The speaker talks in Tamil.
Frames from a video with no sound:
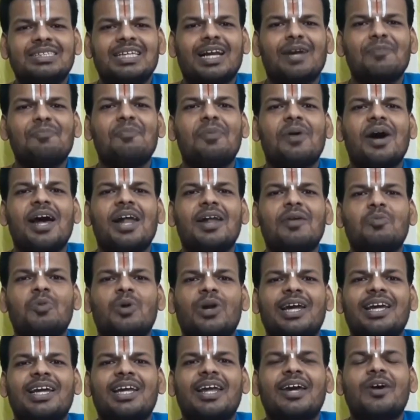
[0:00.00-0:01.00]
சிறப்பான
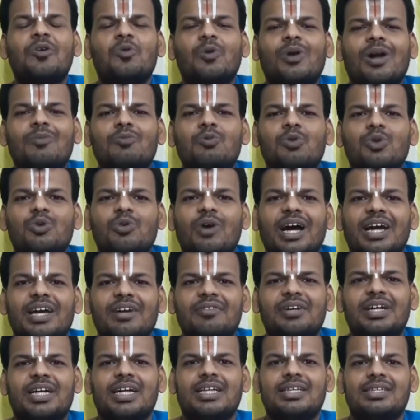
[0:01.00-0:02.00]
முறையிலே குடம்
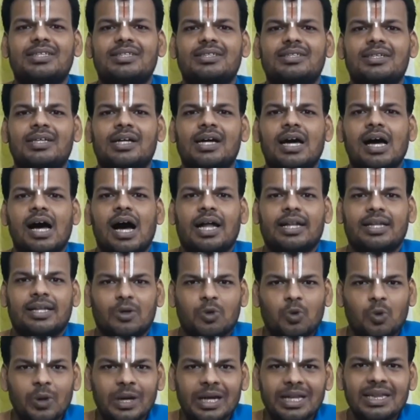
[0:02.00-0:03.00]
உருவாகிவிட்டது அந்த
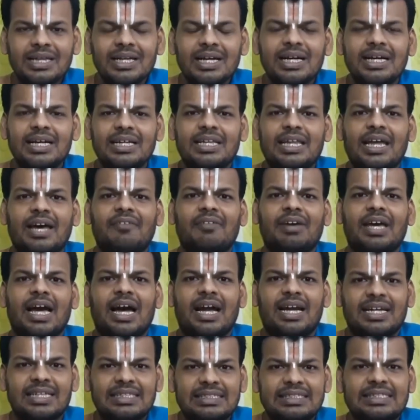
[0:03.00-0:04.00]
குடத்துக்கு
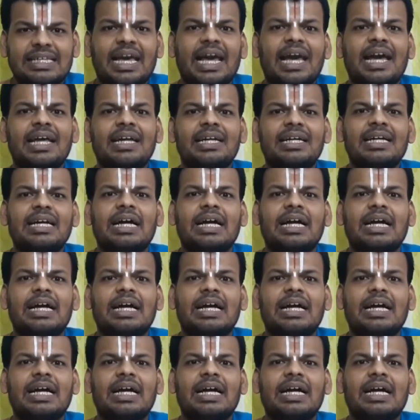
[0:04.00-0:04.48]
தேவையான சேறு